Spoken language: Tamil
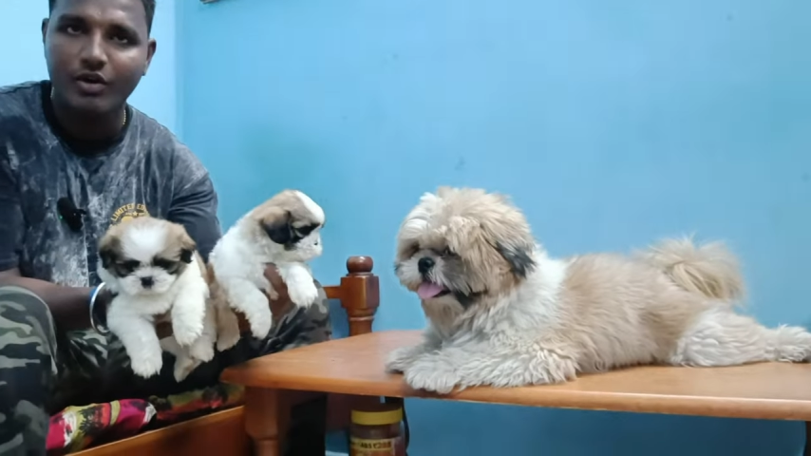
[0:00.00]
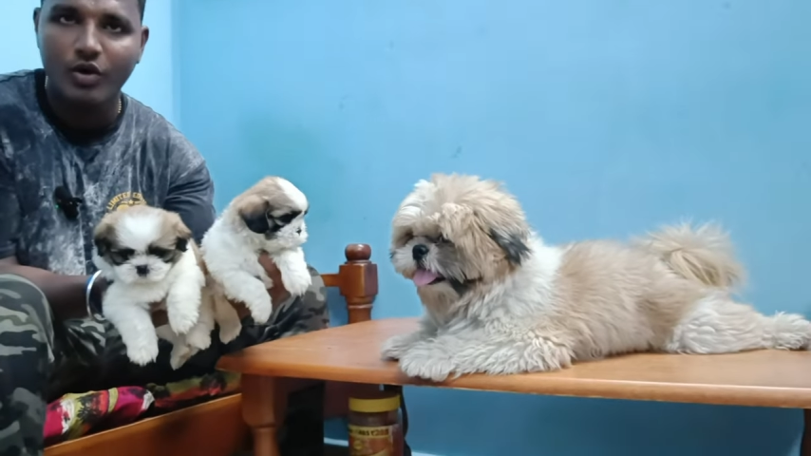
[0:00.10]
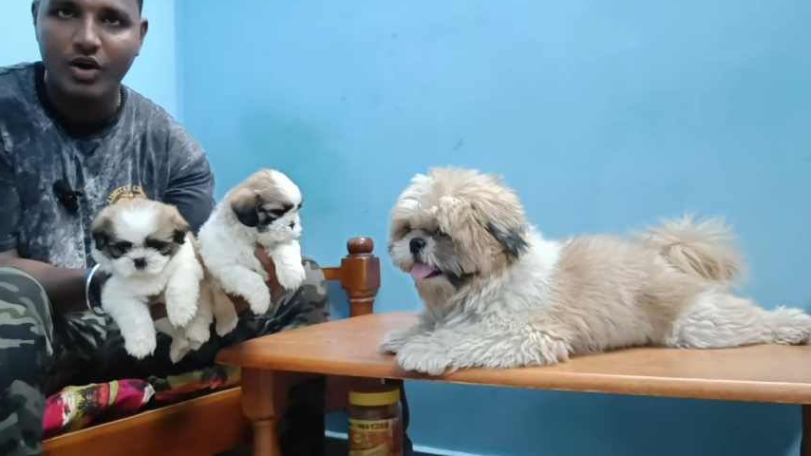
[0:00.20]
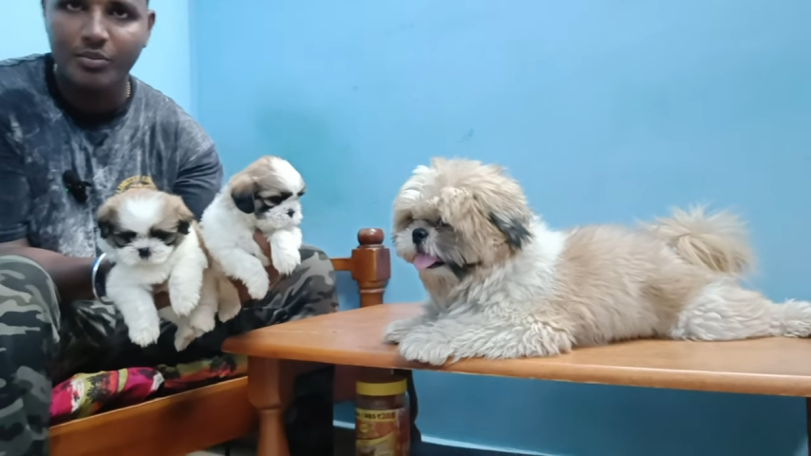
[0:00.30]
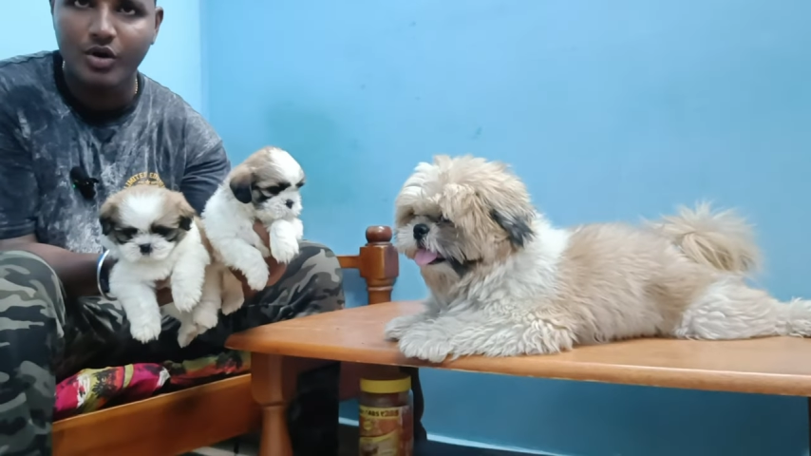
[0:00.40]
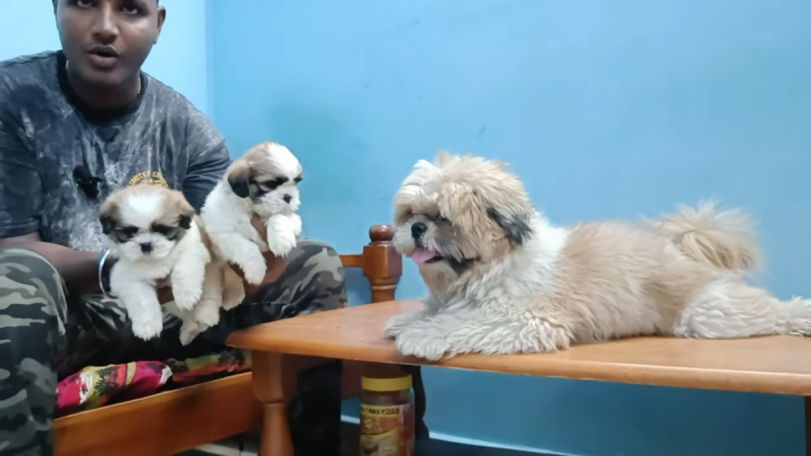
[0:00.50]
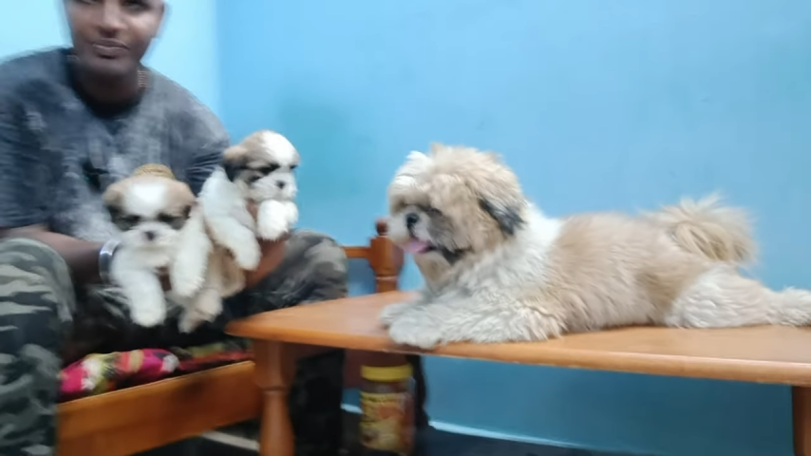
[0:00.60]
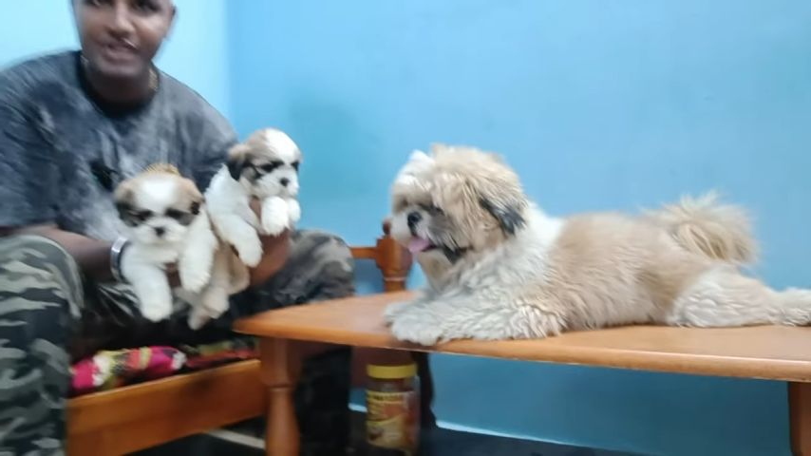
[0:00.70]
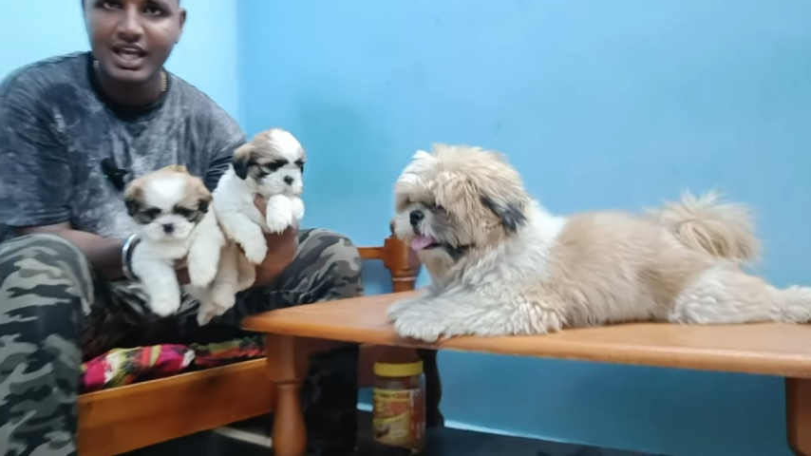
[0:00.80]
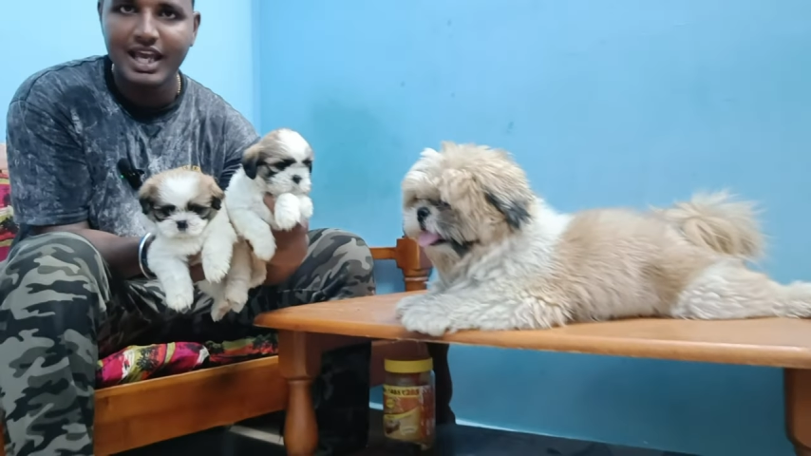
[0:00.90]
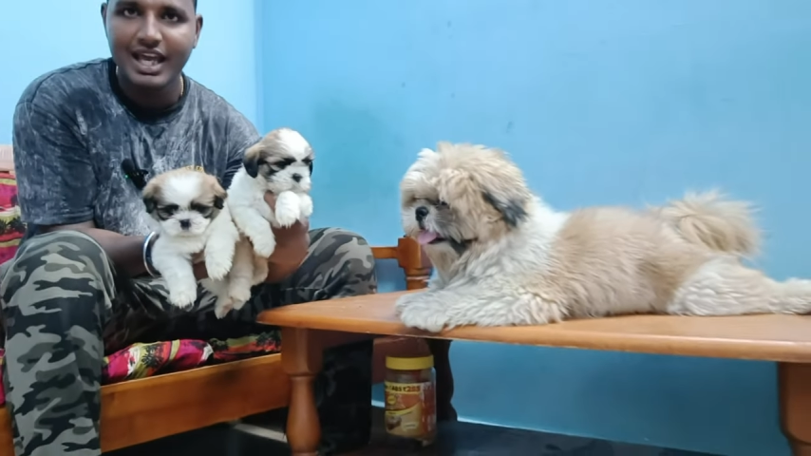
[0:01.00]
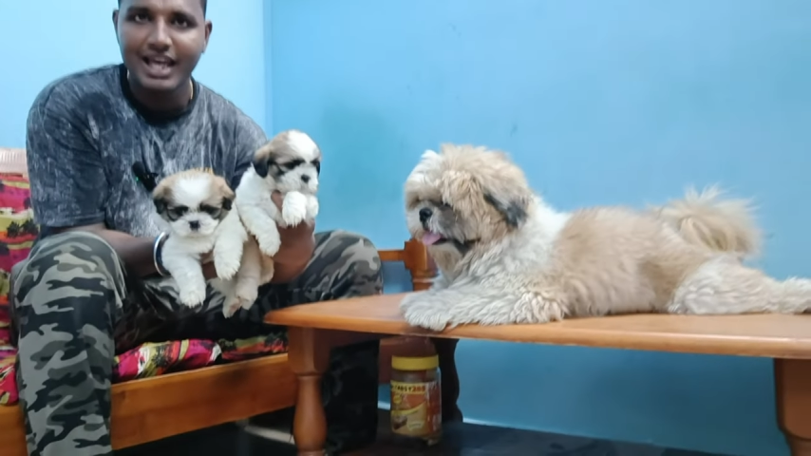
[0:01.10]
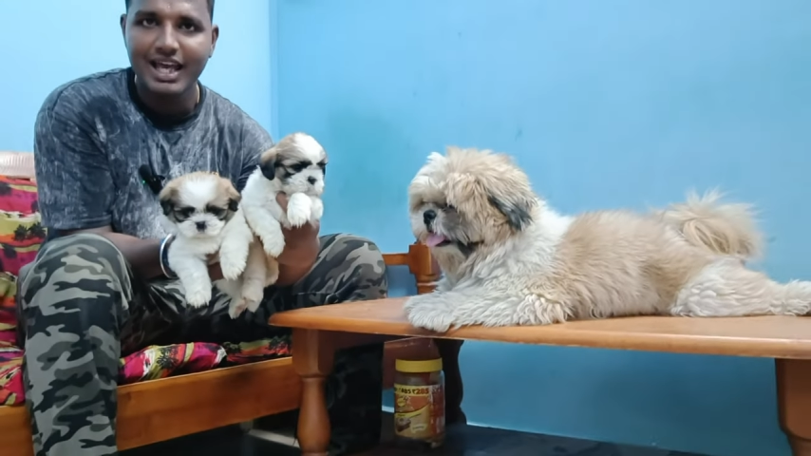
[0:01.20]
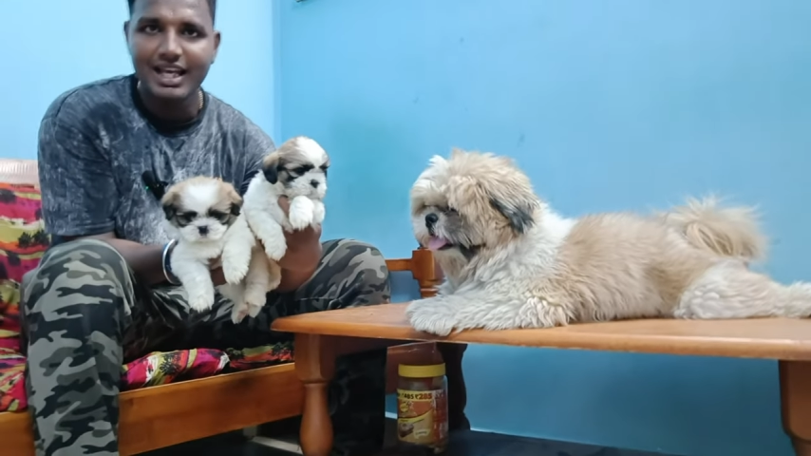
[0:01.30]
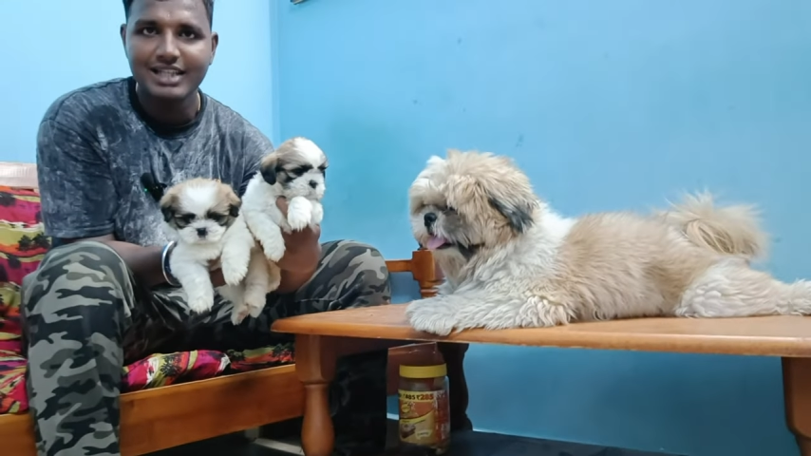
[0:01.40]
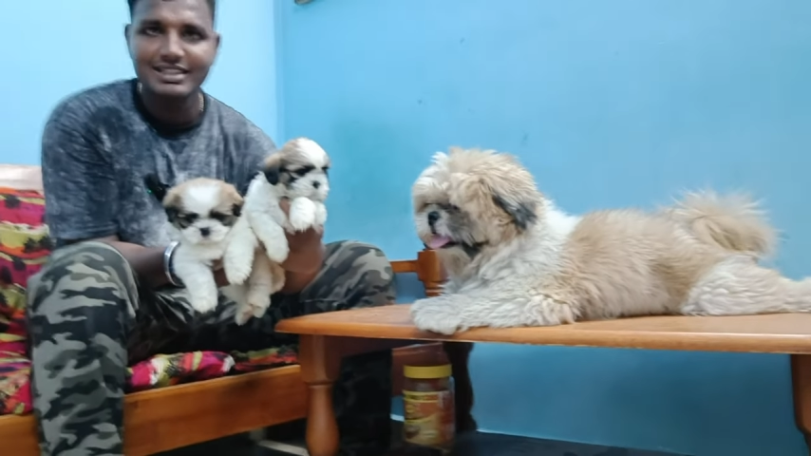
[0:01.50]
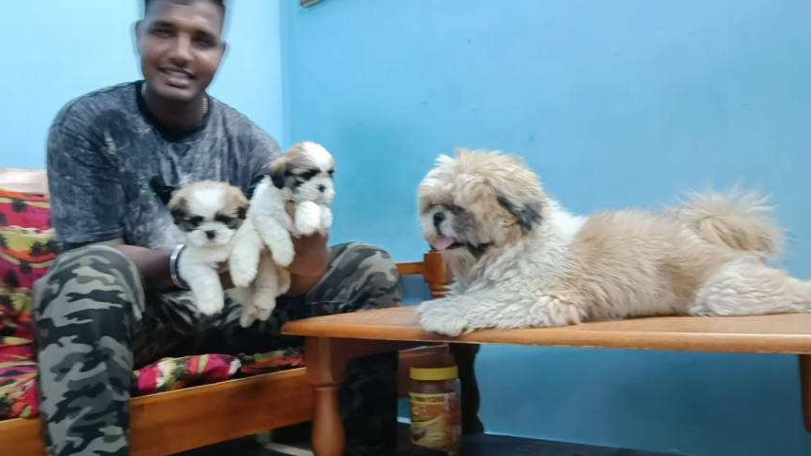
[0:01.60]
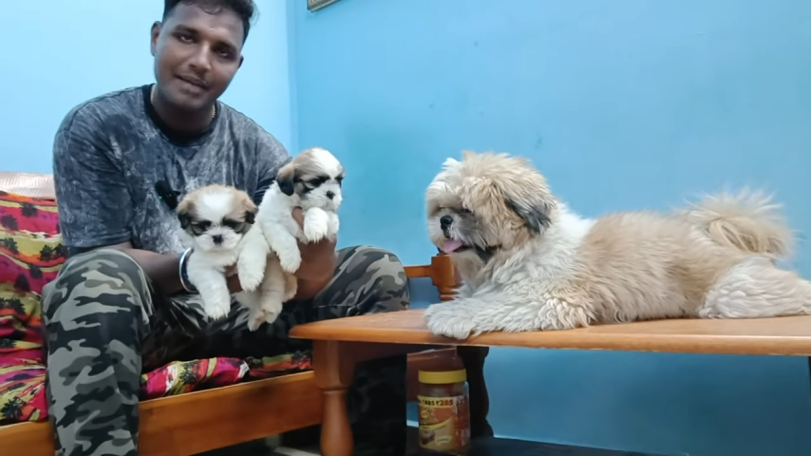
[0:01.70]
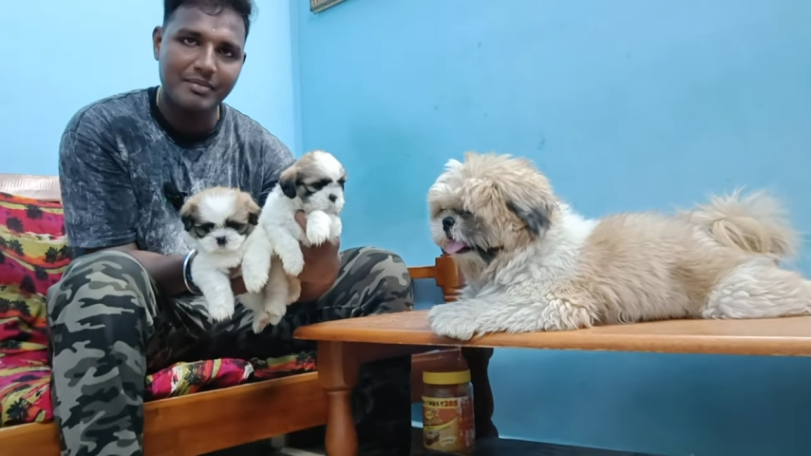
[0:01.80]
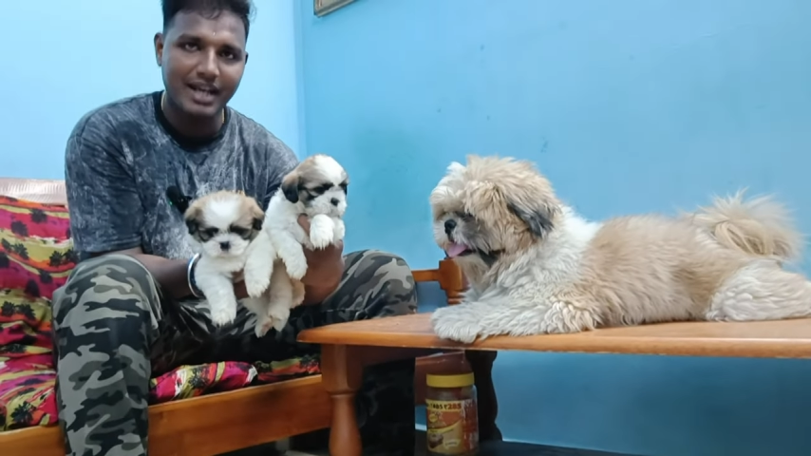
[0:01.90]
வருவாங்க ரொம்ப
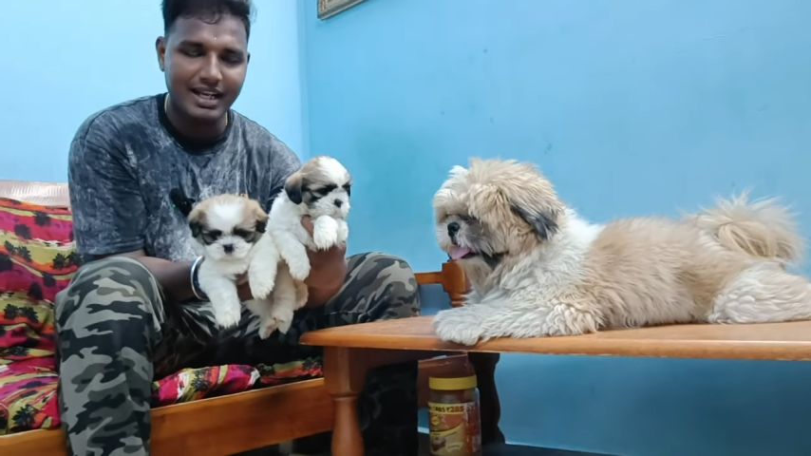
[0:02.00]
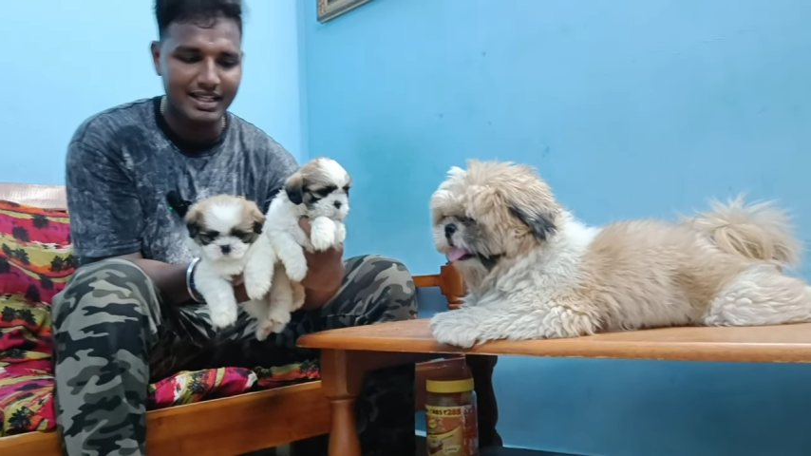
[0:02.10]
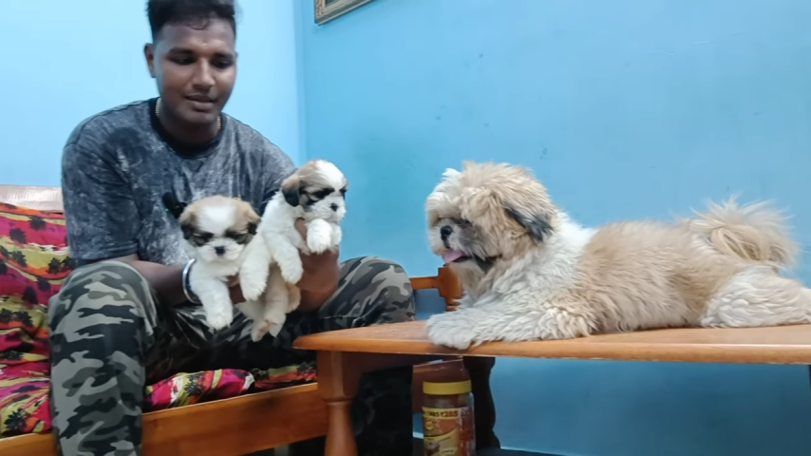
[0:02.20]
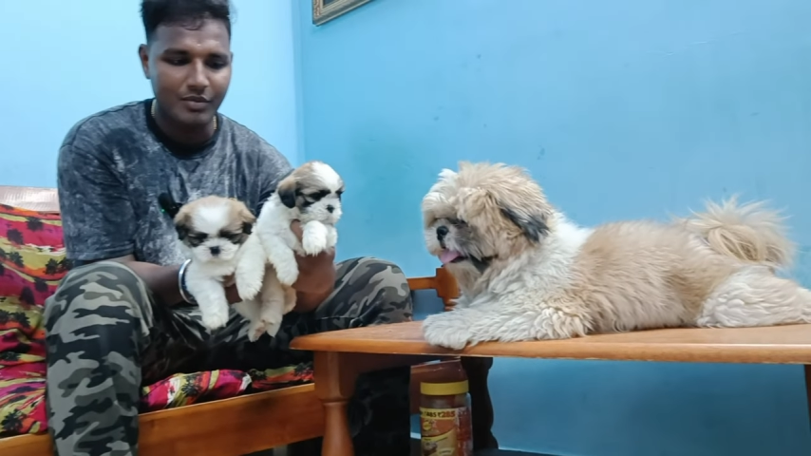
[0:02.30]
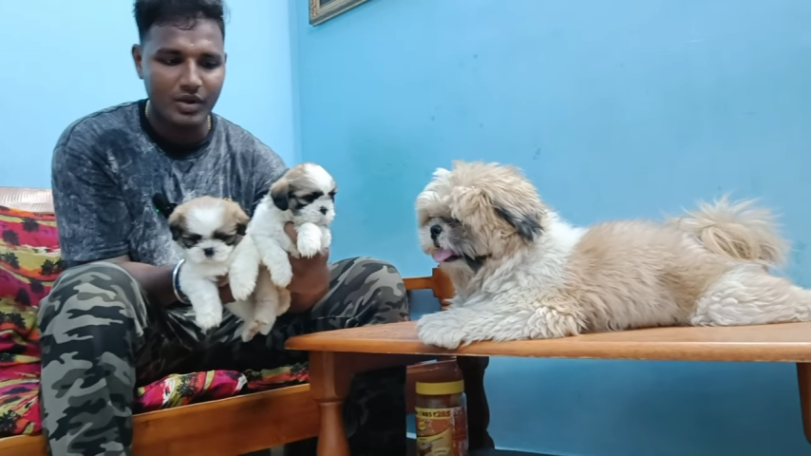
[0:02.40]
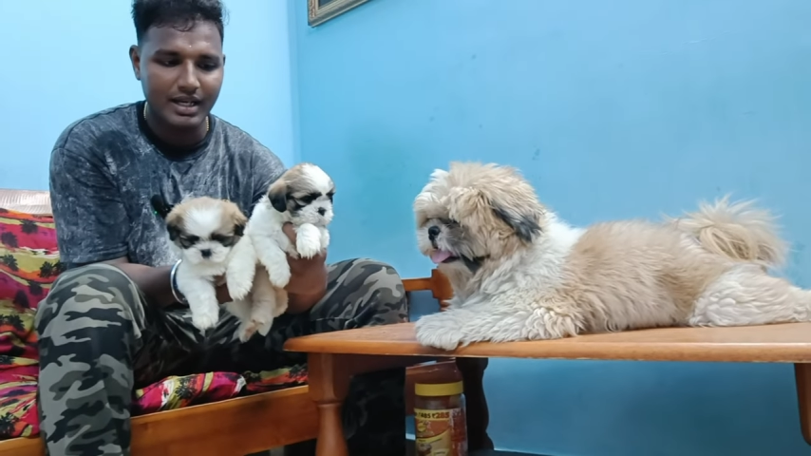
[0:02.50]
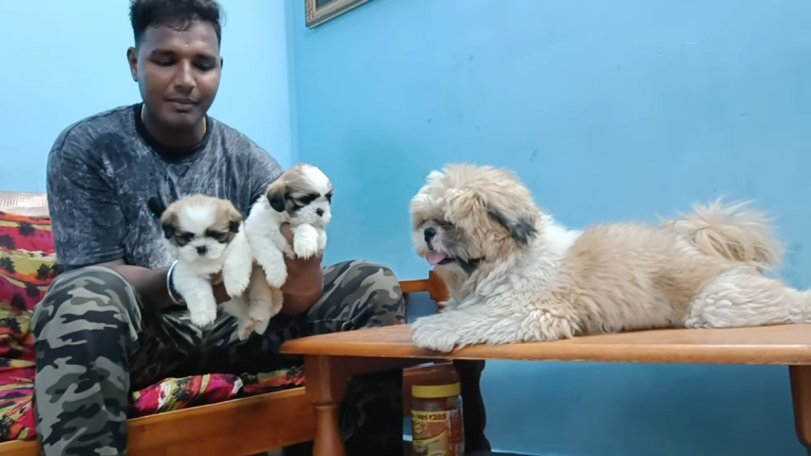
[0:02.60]
சேம் கலர் தான் ப்ரோ